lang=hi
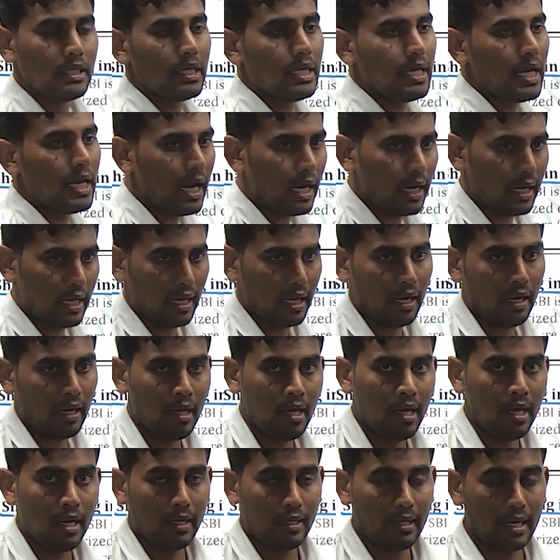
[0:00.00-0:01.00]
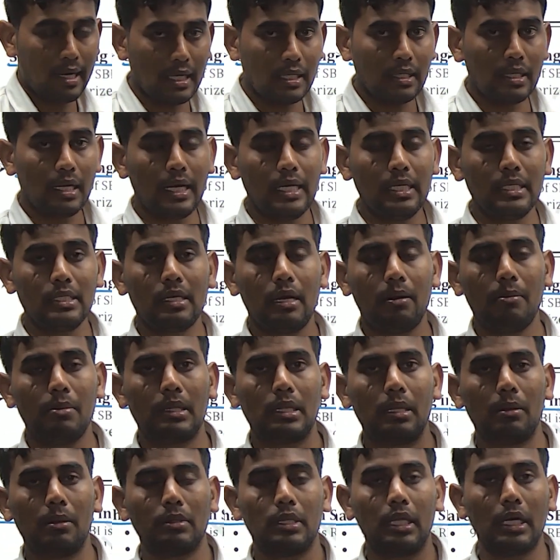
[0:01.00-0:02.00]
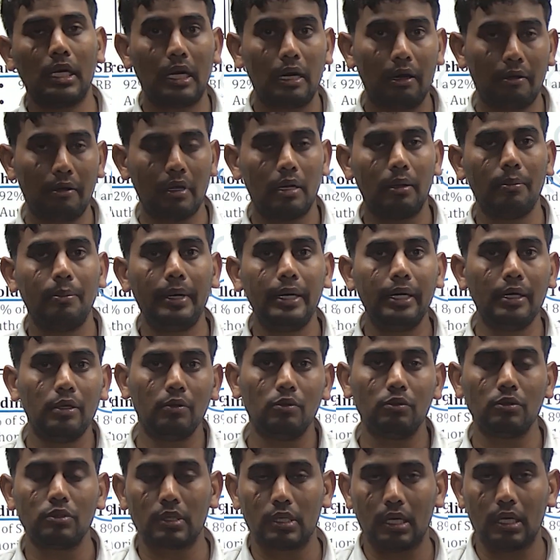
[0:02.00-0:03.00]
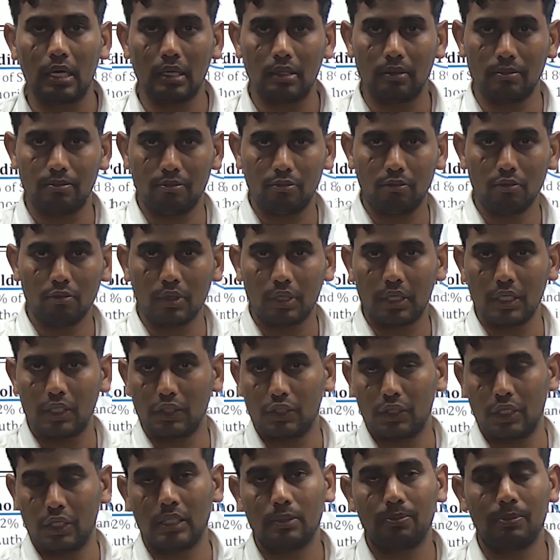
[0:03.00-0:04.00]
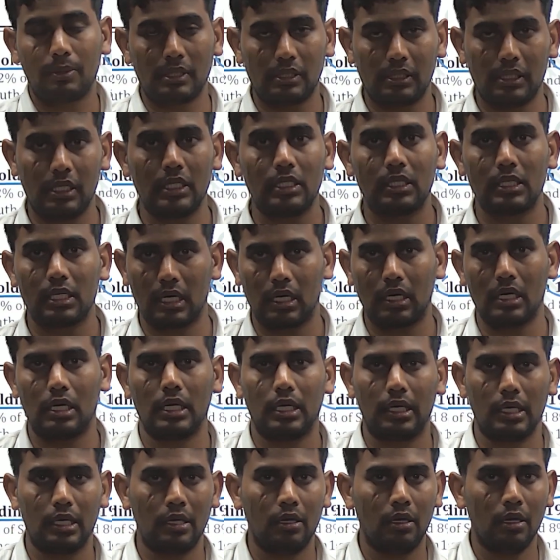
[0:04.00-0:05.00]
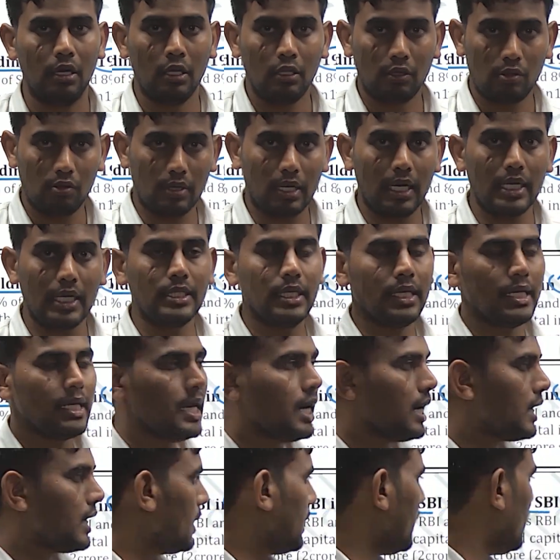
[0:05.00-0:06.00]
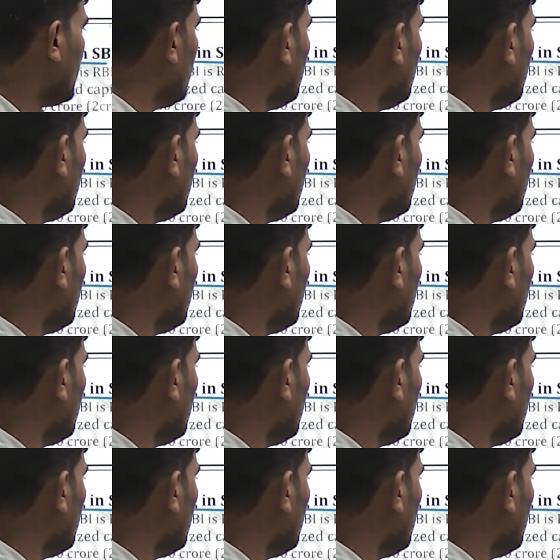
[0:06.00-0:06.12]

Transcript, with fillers: किया गया नेशनलाइज का मतलब होता है गवर्नमेंट उसके उनके शेयर्स परचेज कर लेगी तो कैसे किया गया